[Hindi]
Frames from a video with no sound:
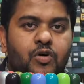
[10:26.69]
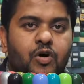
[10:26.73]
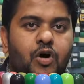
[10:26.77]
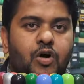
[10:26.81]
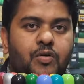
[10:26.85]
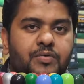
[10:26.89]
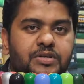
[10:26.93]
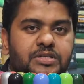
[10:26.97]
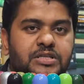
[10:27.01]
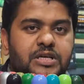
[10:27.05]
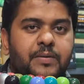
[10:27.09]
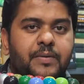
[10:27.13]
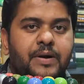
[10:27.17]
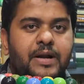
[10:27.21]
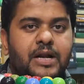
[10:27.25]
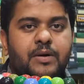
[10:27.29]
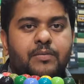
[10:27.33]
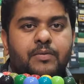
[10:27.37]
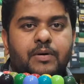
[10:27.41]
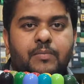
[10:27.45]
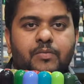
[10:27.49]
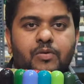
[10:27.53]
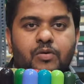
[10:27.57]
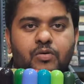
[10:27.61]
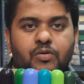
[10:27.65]
और भी सब
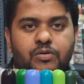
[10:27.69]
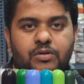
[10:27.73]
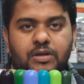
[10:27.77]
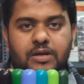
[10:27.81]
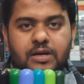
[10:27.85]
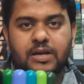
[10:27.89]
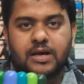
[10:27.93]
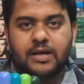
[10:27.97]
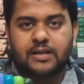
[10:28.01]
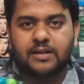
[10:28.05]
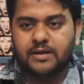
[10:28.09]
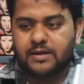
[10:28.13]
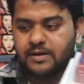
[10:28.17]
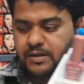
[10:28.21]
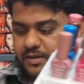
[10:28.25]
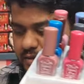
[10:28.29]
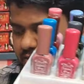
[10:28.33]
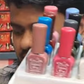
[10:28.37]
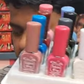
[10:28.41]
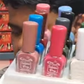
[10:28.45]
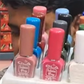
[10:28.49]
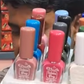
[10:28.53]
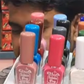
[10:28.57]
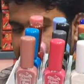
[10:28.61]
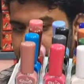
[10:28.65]
आइटम आप लोगों को दिखलाना है
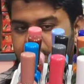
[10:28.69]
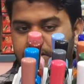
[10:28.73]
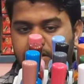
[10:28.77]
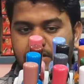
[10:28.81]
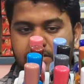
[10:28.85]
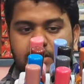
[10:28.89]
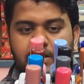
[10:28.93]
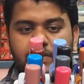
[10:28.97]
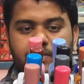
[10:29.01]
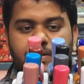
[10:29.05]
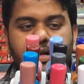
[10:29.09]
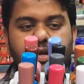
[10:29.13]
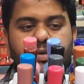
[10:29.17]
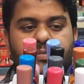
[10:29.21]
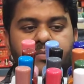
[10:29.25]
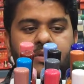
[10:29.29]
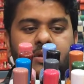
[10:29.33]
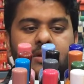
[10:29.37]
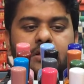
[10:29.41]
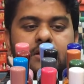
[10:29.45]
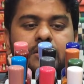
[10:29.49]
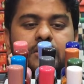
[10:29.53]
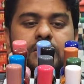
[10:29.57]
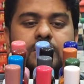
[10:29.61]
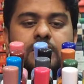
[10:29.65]
बिल्कुल बिल्कुल ये सब आइटम
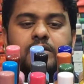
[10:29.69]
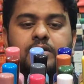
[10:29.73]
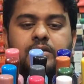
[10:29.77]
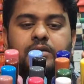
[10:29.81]
देखिए